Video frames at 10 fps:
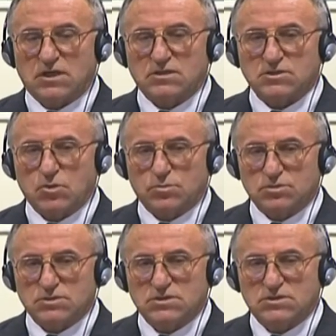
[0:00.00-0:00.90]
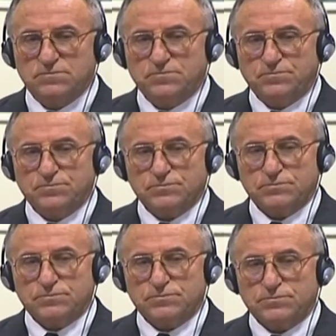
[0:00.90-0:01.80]
vous sont
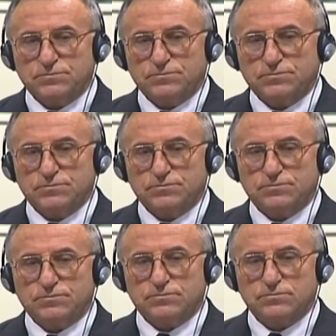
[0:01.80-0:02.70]
mis à charge.